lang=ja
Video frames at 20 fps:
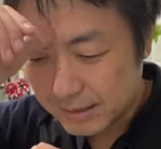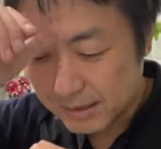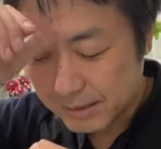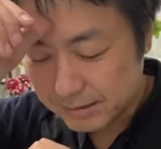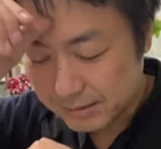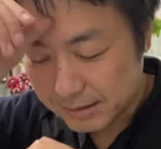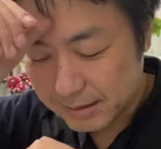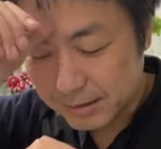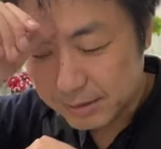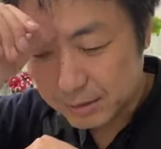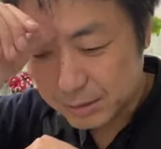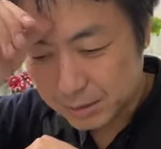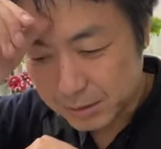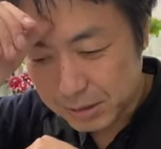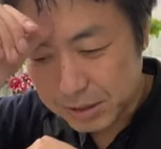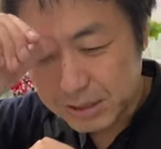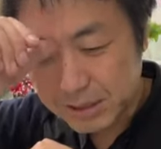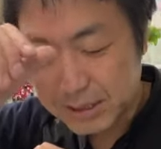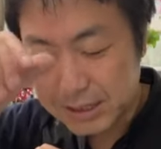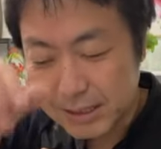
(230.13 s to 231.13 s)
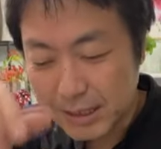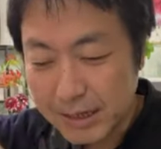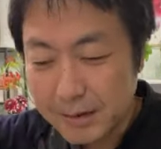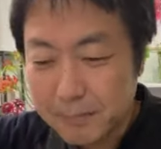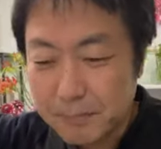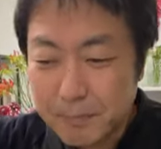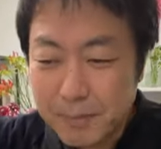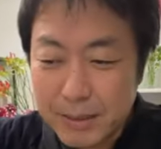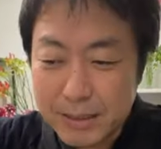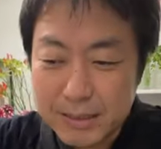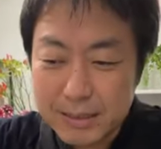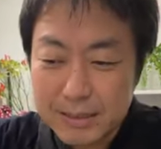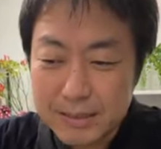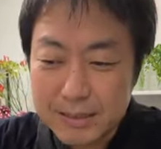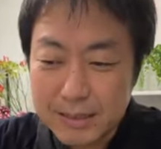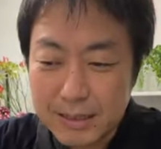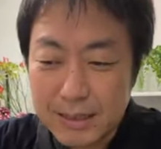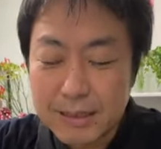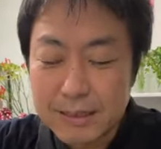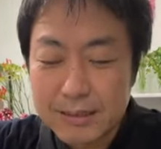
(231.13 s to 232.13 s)
なくなると欲しいなやっぱりっ
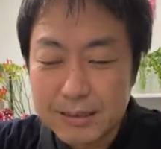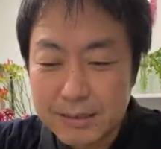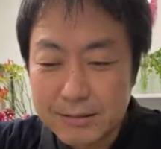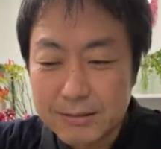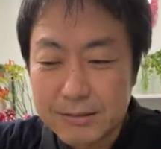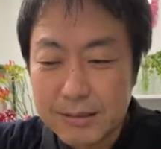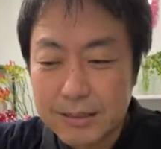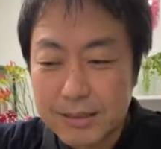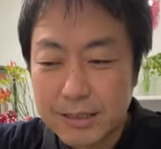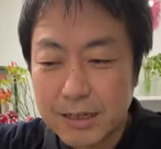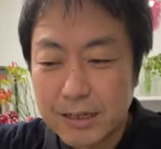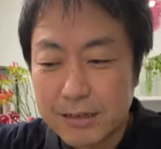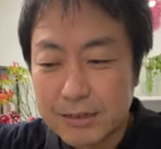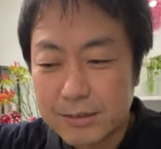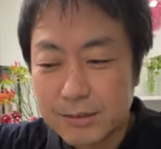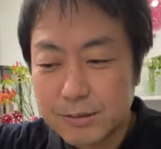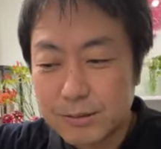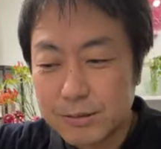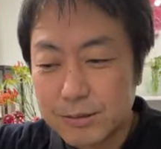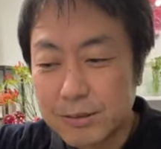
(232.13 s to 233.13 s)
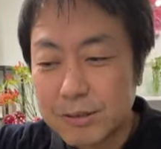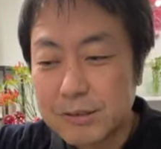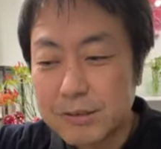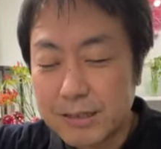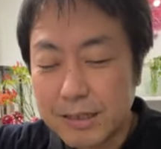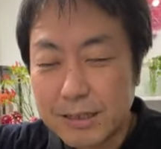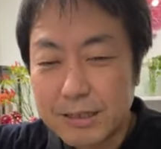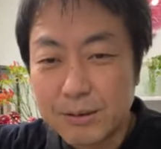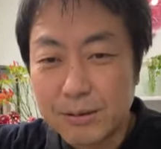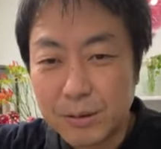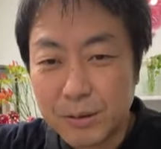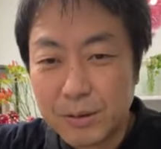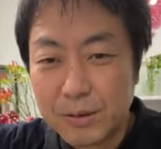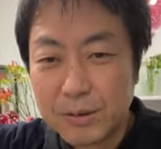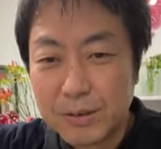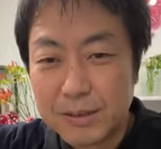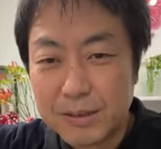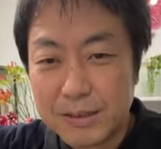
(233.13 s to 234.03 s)
てなってクリスチャンあれ作ろうぜと